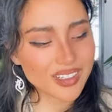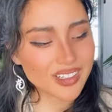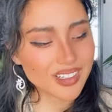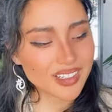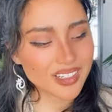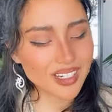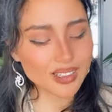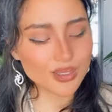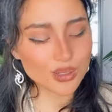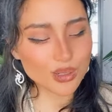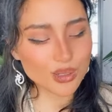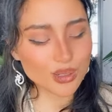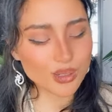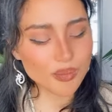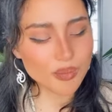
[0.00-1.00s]
あ
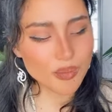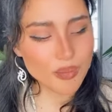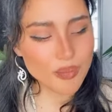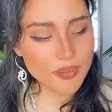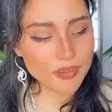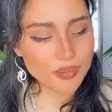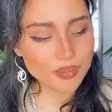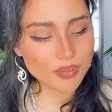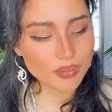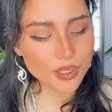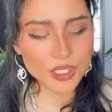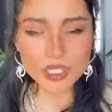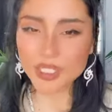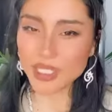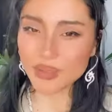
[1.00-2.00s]
の
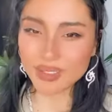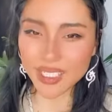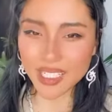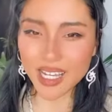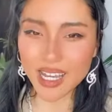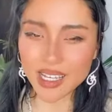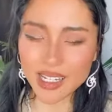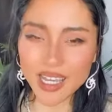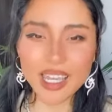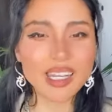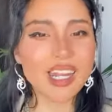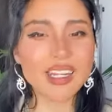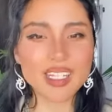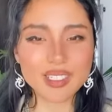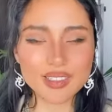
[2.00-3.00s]
ポジティブに考えら
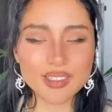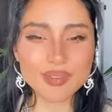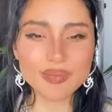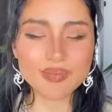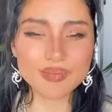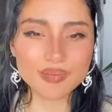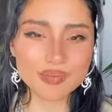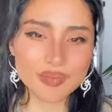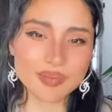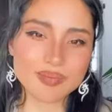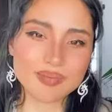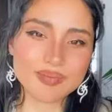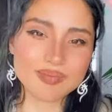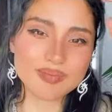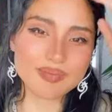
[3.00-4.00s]
れる
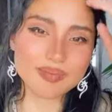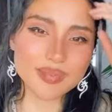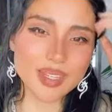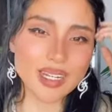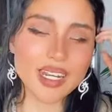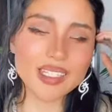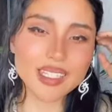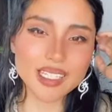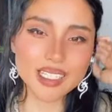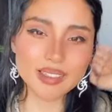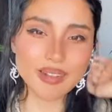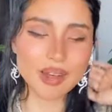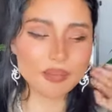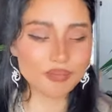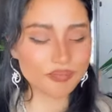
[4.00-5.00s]
かな私
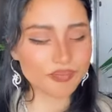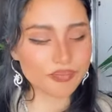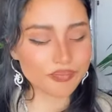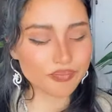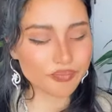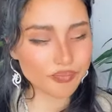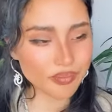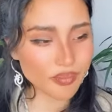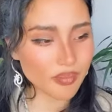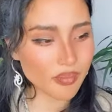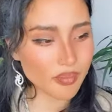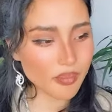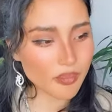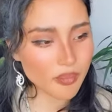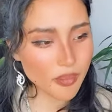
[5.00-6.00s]
は
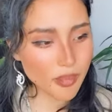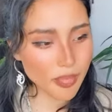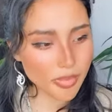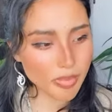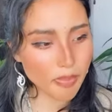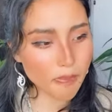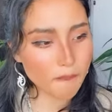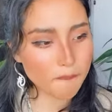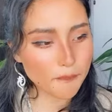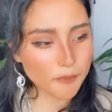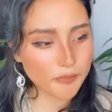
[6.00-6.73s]
うん